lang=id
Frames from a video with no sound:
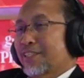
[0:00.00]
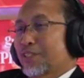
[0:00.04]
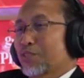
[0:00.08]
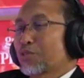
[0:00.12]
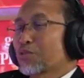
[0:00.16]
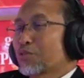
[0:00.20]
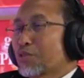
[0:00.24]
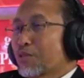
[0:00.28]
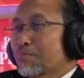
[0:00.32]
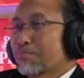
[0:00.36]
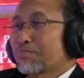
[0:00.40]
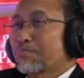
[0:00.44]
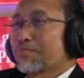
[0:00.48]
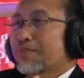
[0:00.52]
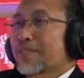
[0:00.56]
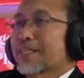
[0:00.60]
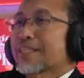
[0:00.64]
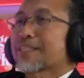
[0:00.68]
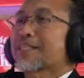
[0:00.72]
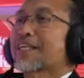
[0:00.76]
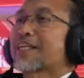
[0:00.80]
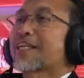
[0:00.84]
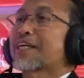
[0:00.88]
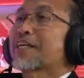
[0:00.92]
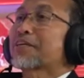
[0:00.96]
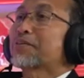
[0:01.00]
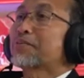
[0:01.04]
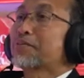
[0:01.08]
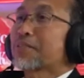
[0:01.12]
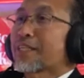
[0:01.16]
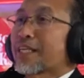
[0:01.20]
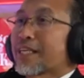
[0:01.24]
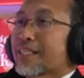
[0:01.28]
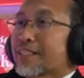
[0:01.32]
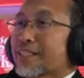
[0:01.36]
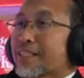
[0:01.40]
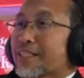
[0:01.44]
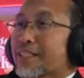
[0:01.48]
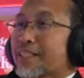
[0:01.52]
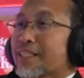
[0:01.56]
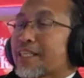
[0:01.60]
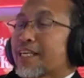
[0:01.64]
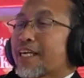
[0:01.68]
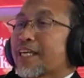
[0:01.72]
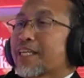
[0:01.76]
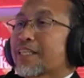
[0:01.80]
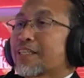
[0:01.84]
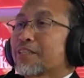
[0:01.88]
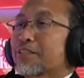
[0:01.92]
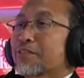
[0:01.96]
cukup kita lakukan
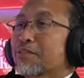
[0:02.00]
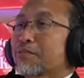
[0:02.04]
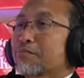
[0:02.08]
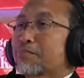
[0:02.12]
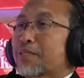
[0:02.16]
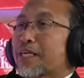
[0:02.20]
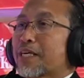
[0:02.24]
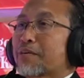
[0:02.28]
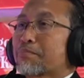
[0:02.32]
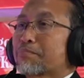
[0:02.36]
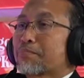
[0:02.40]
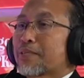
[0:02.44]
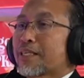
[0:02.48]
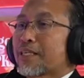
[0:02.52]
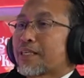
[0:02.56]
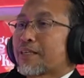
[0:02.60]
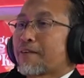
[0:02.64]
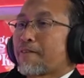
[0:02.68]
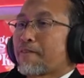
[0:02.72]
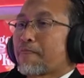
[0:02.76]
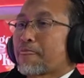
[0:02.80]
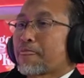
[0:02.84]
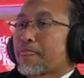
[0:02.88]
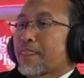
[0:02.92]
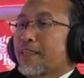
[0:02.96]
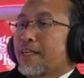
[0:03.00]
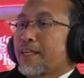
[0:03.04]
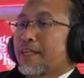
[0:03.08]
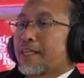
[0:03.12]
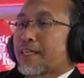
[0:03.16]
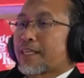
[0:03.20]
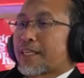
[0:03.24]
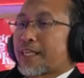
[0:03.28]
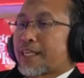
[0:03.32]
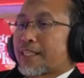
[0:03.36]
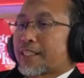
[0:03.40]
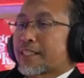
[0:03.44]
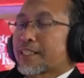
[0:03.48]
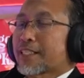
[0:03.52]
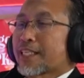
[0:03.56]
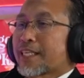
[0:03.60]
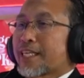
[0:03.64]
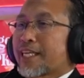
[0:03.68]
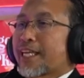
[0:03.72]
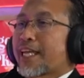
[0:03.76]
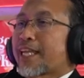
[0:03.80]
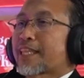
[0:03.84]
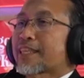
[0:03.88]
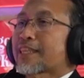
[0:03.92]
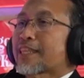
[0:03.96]
ketika itu mengapa karena
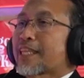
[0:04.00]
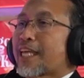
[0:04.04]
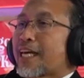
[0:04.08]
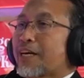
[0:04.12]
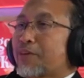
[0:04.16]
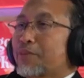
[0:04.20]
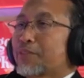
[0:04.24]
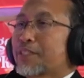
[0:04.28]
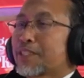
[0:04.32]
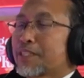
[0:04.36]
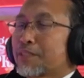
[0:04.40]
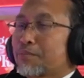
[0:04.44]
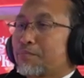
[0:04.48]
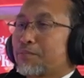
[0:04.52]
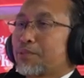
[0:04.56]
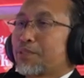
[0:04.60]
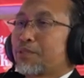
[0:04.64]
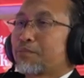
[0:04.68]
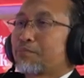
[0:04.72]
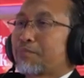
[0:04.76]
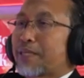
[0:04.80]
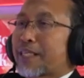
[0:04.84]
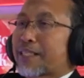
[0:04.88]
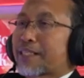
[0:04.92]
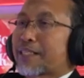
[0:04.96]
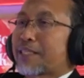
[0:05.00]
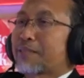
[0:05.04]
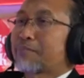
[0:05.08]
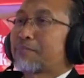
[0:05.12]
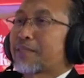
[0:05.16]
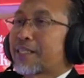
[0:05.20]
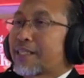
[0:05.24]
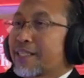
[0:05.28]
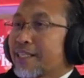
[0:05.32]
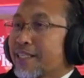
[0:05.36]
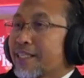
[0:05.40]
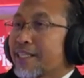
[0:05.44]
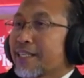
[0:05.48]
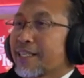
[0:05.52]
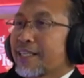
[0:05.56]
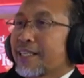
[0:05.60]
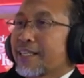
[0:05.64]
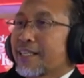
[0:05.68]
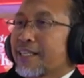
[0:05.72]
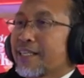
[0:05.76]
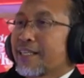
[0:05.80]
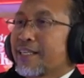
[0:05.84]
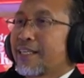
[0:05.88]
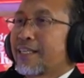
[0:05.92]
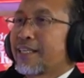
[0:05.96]
sekian tahun sebelum partai
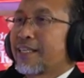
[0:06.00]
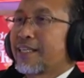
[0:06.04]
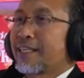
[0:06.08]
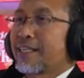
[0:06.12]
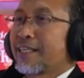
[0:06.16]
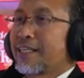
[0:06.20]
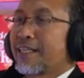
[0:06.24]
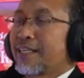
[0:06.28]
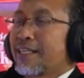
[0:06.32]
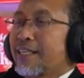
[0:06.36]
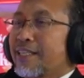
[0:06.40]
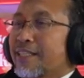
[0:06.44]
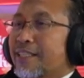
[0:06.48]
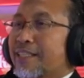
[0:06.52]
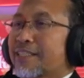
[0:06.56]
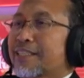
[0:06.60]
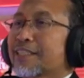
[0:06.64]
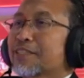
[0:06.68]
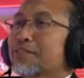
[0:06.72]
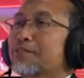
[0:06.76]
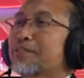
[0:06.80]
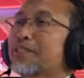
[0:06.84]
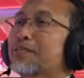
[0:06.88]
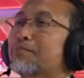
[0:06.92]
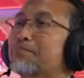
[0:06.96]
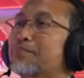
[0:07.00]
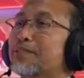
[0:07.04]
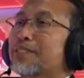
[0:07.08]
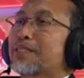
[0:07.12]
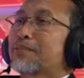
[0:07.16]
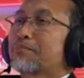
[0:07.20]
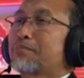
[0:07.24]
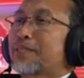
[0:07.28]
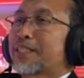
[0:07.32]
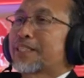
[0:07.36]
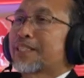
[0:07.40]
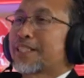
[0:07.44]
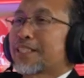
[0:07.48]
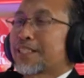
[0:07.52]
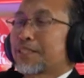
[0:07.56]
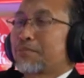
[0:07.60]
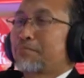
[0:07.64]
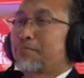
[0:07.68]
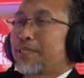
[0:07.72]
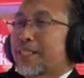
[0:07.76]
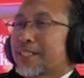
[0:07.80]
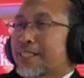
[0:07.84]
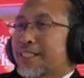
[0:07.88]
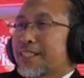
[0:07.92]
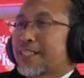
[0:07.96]
berdiri kita sudah punya
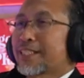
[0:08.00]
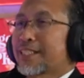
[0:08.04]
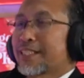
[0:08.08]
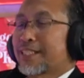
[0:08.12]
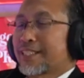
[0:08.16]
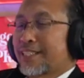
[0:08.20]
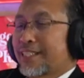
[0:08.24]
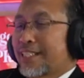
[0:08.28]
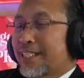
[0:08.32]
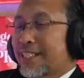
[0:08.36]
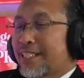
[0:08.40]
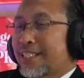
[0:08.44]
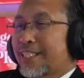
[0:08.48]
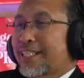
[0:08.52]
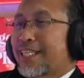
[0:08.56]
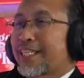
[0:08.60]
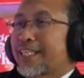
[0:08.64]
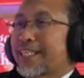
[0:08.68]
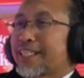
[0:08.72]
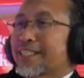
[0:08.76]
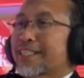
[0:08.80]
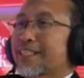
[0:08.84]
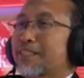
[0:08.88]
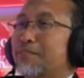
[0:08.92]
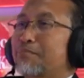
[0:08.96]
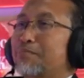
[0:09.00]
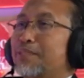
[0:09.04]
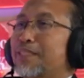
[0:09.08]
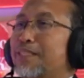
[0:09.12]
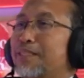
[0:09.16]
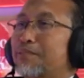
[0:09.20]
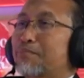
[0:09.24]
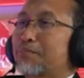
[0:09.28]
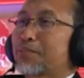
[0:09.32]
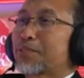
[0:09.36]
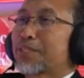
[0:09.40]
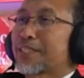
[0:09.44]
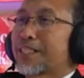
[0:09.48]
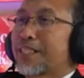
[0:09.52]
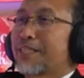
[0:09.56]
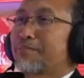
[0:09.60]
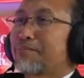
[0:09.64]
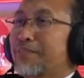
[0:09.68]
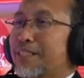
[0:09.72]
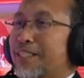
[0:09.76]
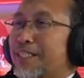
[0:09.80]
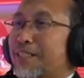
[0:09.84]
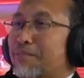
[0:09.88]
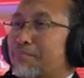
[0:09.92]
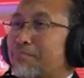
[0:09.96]
basis-basis dari Yayasan Bina
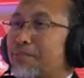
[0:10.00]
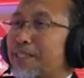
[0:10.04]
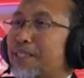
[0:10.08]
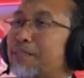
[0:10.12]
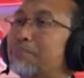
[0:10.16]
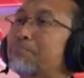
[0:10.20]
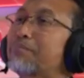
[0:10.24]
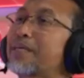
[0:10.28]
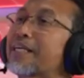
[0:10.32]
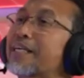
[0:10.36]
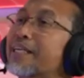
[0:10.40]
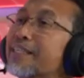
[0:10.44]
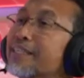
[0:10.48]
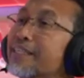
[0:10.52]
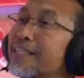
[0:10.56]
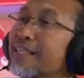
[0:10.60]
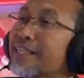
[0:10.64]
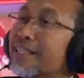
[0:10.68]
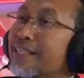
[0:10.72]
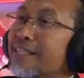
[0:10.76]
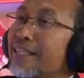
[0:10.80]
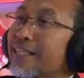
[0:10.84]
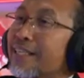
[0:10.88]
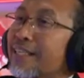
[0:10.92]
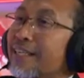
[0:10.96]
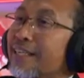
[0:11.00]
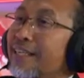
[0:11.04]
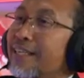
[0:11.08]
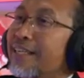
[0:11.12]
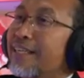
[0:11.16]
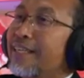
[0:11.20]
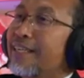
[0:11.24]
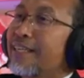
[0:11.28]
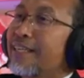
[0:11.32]
Muslim dengan penyebaran tadi